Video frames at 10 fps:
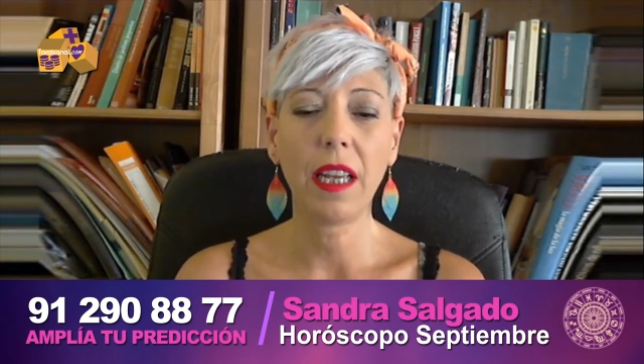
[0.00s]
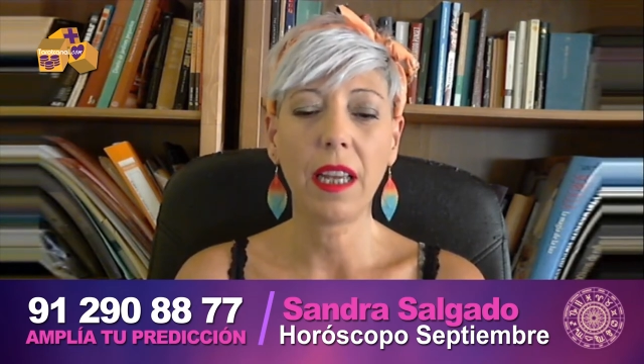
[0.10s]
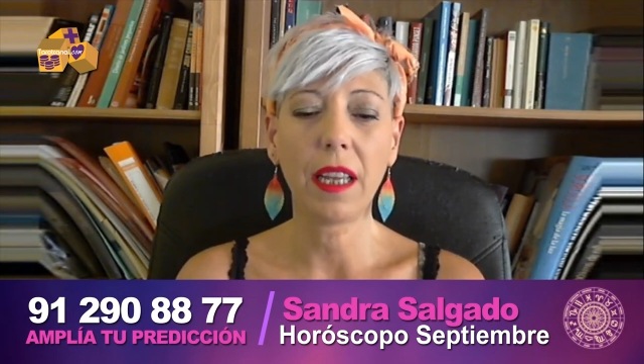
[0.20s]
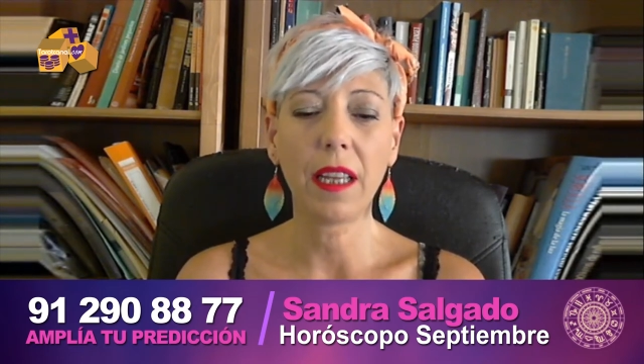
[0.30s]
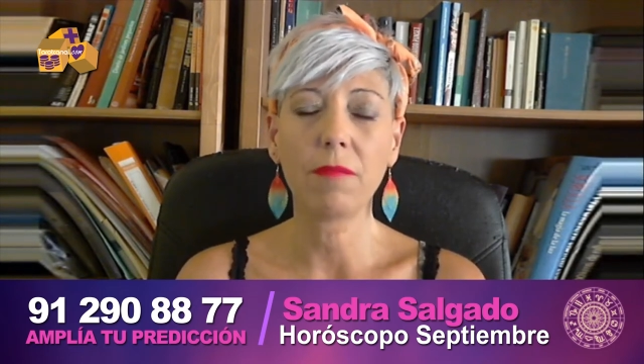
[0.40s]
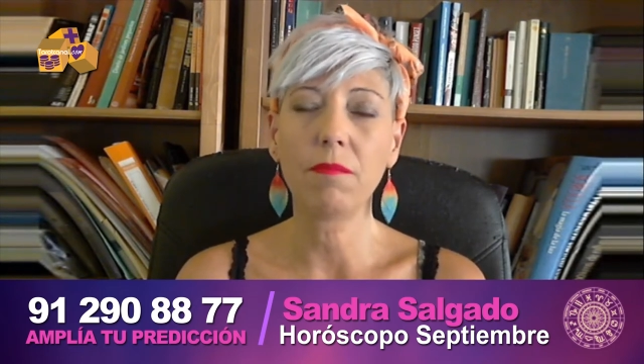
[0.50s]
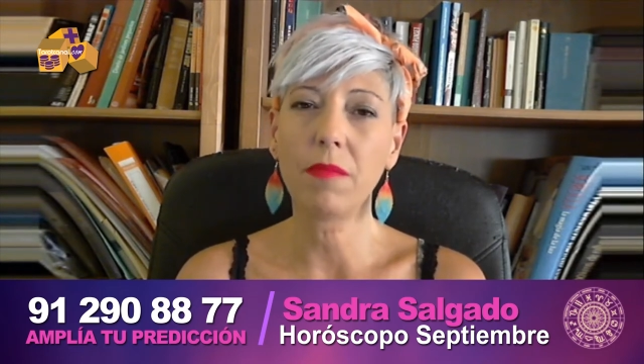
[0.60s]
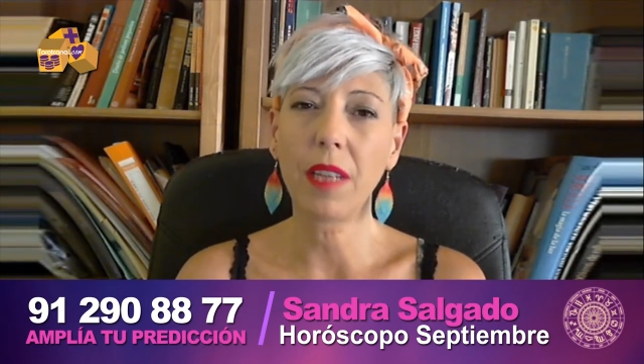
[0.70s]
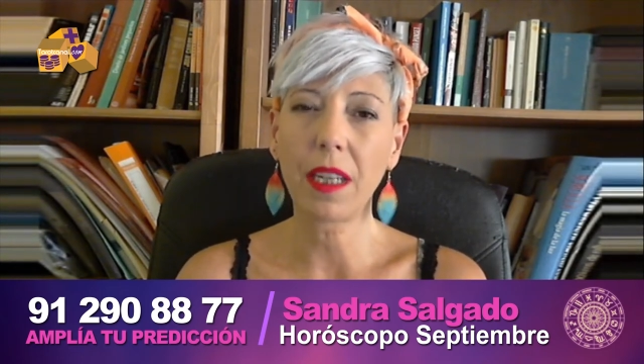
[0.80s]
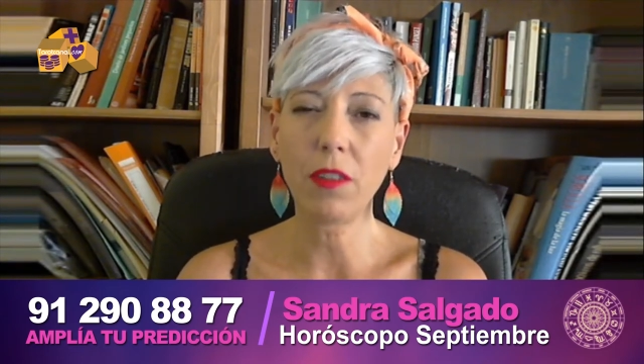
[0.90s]

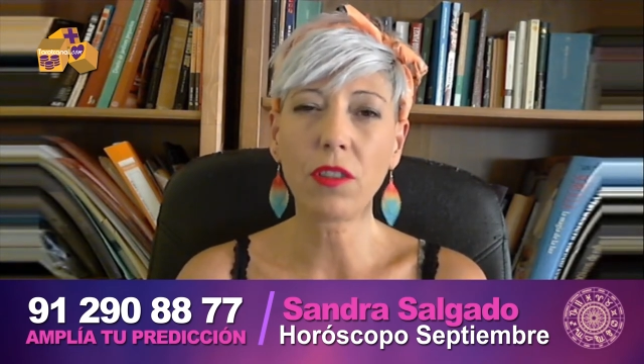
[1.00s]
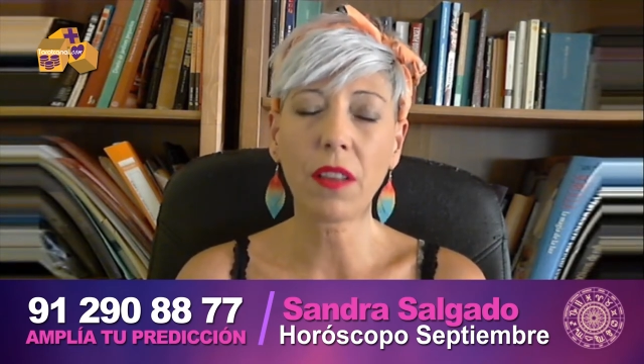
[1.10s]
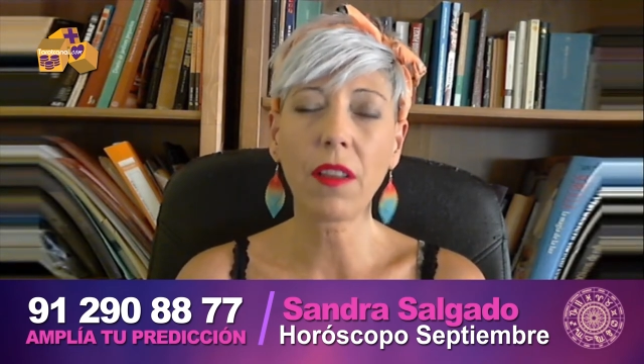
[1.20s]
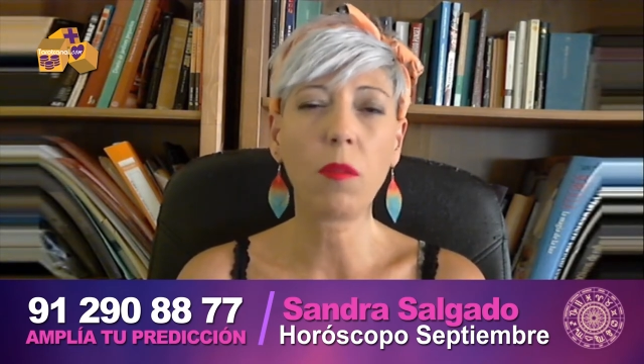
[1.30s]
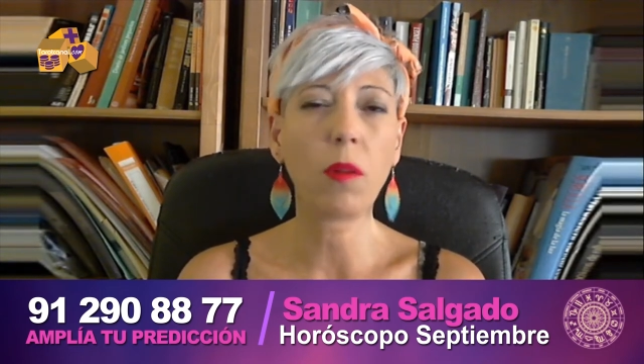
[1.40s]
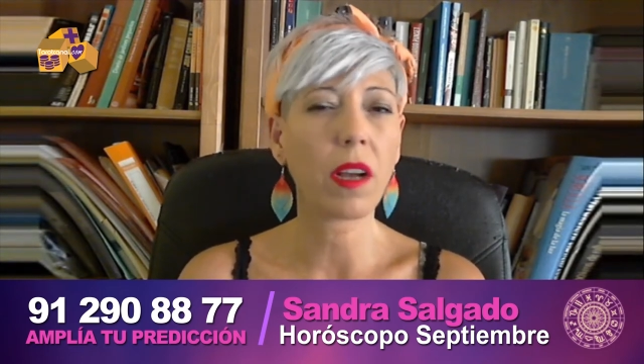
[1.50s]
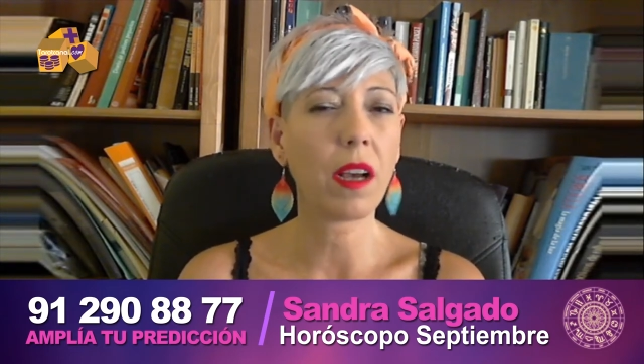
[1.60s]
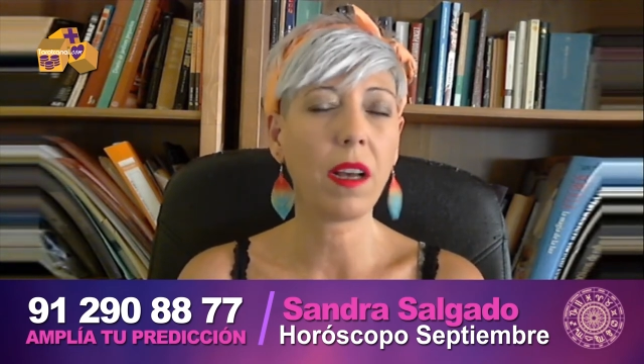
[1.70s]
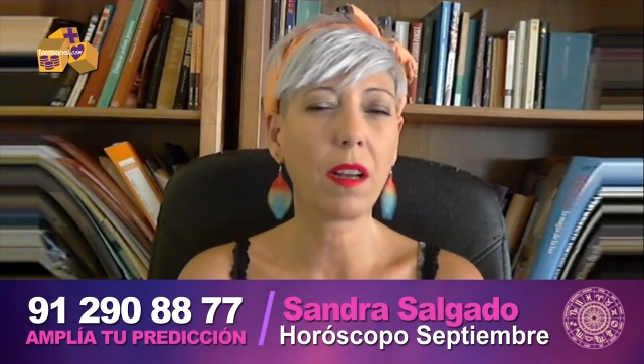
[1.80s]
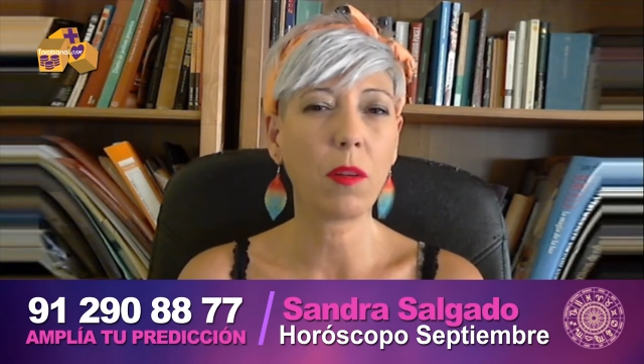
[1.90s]
eh, el que nos hace como
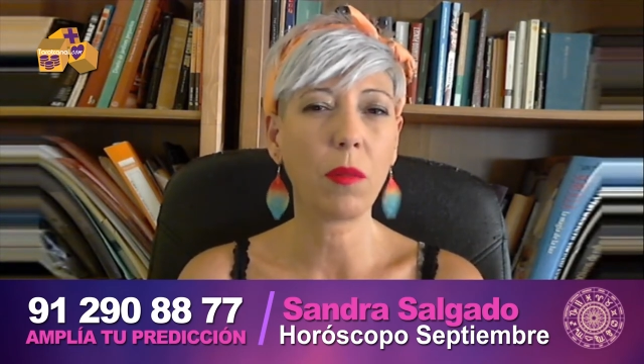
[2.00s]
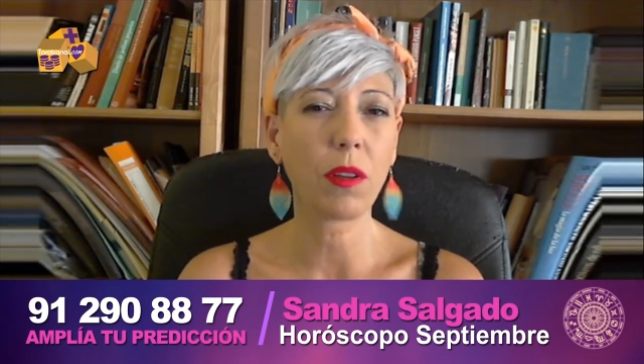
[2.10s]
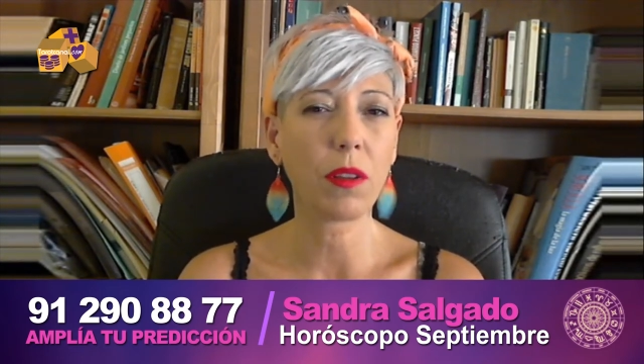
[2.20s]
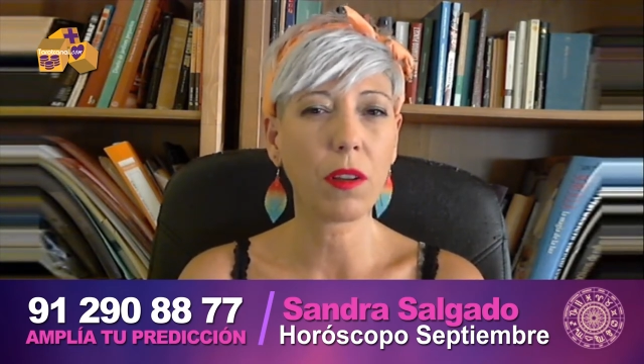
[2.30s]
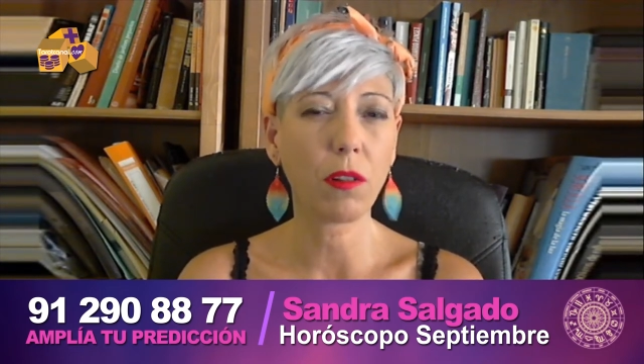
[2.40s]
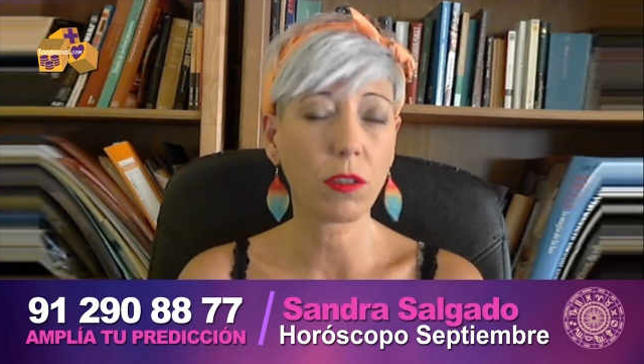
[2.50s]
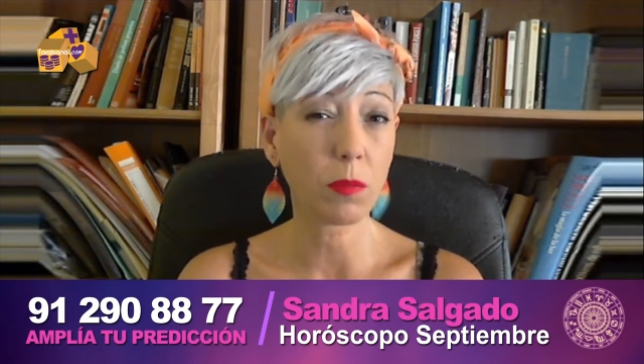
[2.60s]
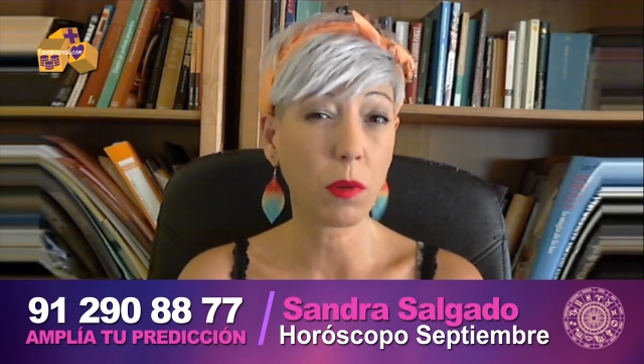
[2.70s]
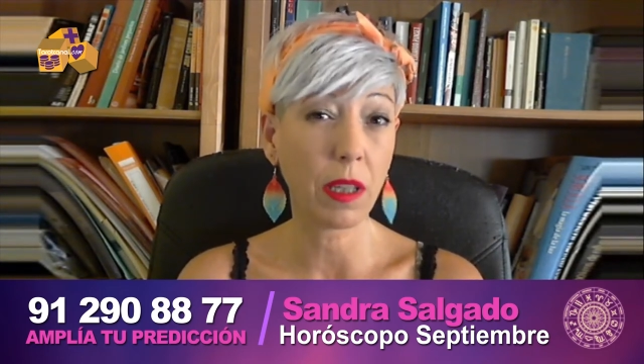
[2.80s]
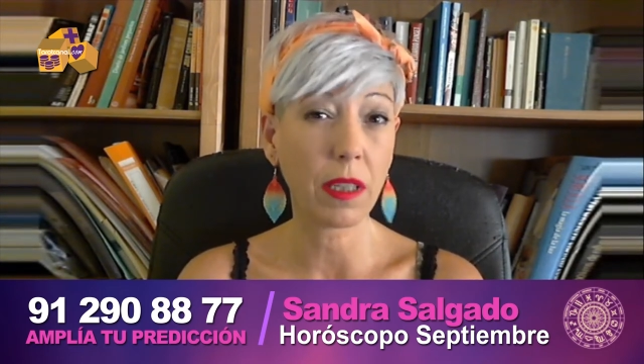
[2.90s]
encajar, como yo digo, los
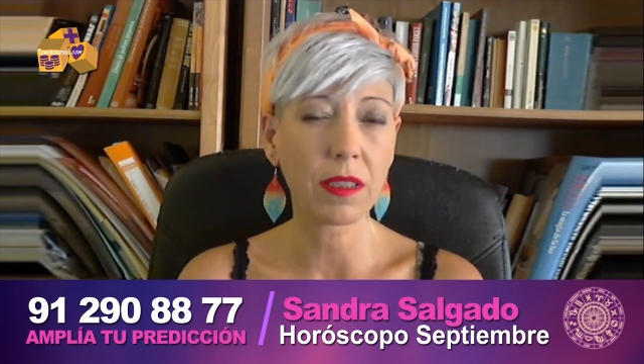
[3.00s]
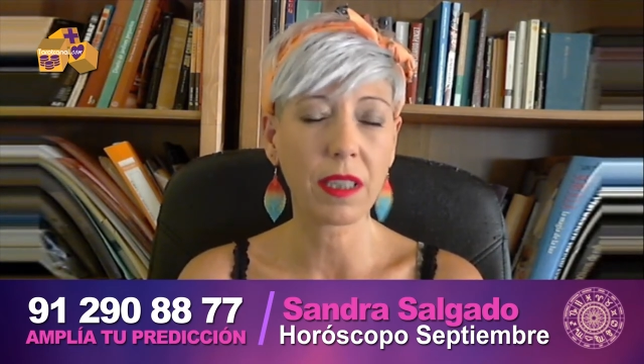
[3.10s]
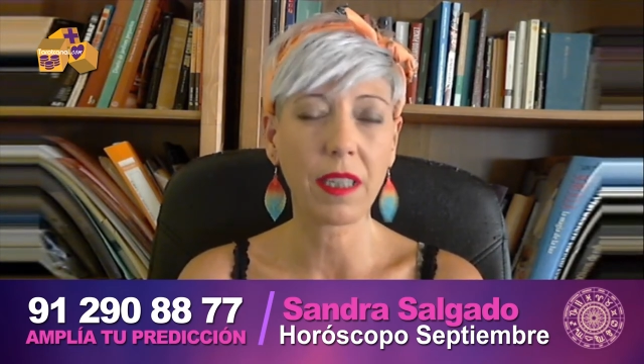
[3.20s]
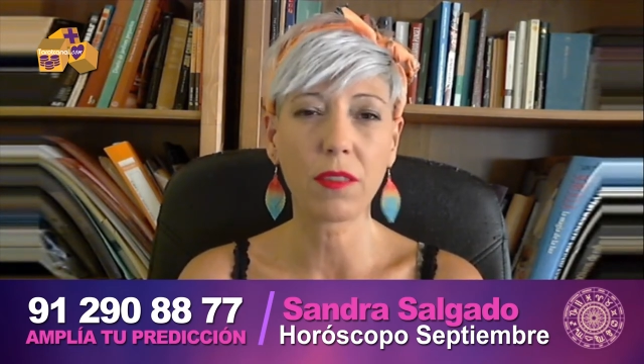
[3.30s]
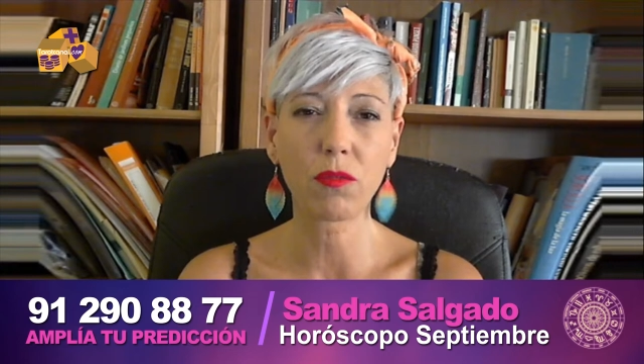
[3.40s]
puzzles en